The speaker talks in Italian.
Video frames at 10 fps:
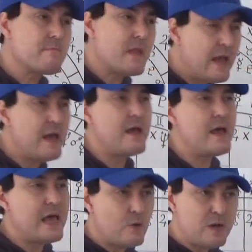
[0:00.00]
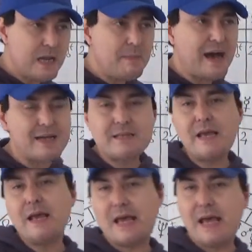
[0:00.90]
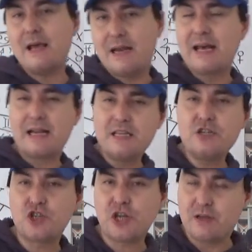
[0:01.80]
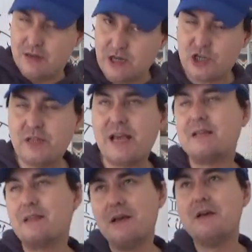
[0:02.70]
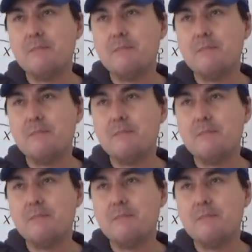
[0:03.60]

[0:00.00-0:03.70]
Eh, e quella parte è la radice, l'ascendente,